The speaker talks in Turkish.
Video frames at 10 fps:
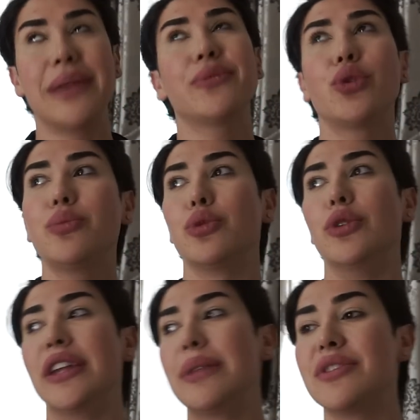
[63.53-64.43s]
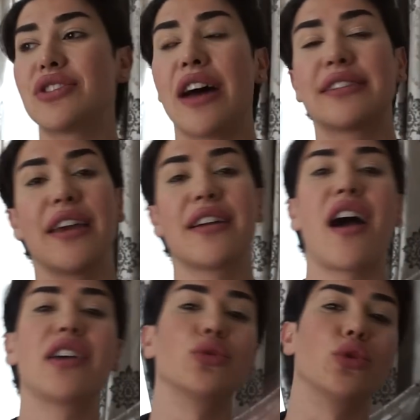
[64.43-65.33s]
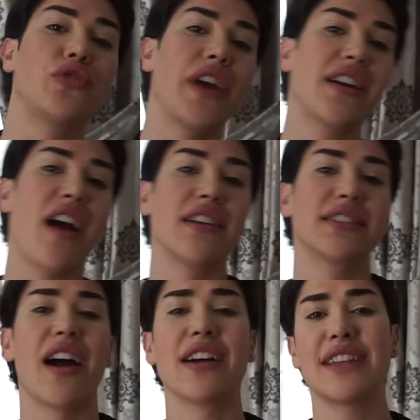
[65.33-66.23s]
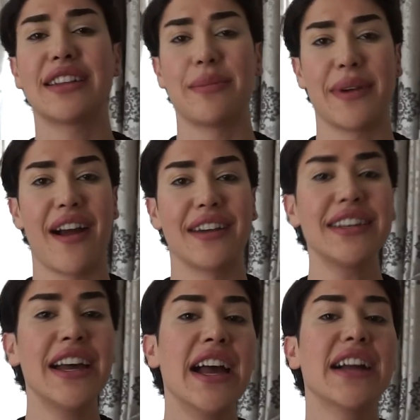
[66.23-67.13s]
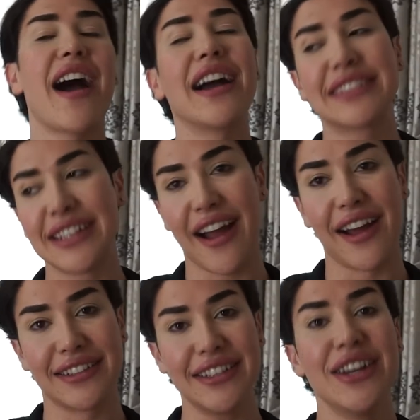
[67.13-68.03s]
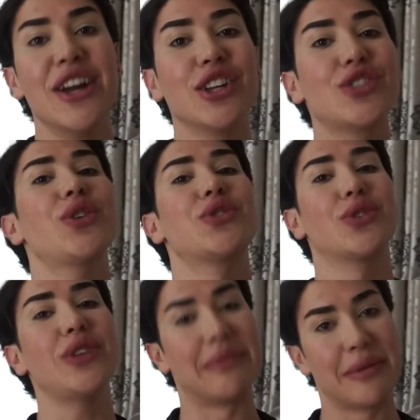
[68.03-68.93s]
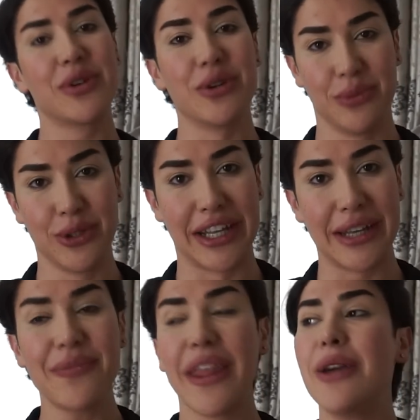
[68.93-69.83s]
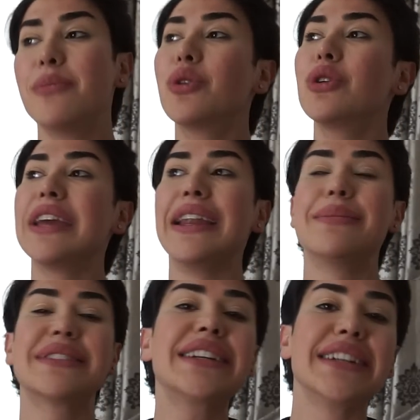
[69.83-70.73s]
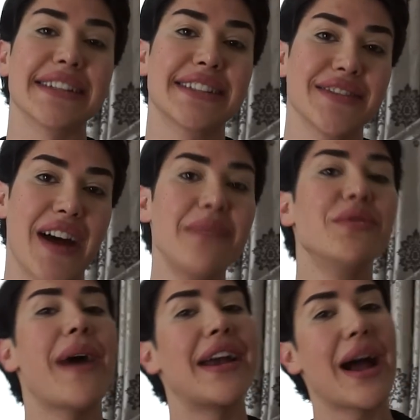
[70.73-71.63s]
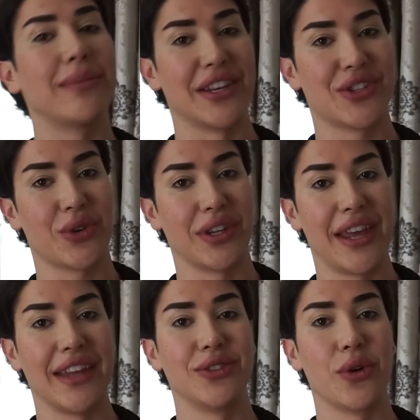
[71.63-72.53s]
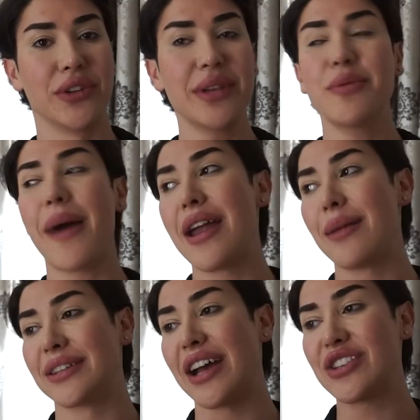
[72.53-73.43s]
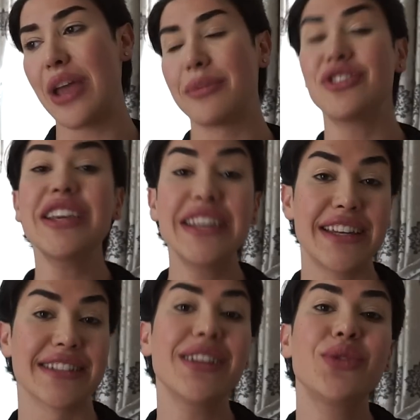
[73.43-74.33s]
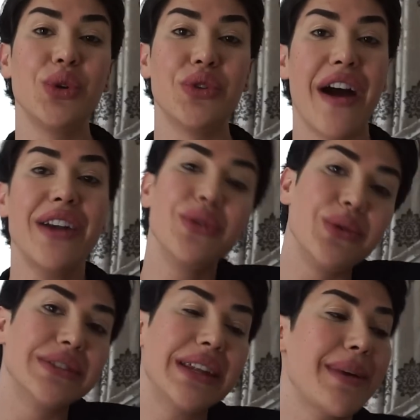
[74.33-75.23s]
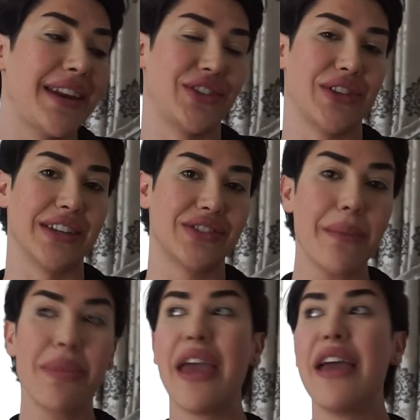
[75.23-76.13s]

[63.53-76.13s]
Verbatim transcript: Benim tüm düğünlerim işte Hatay'a kaydı, Urfa'ya kaydı, Gaziantep'e kaydı, kaydı da kaydı. Çok şükür ama bugün buradayım. Bugün gelinimizin kınası var. Müberya abla eşlik ediyor ona. Müberya abla da akşam gidecek. Yarınsa düğünü var. Düğününde de ben eşlik edeceğim.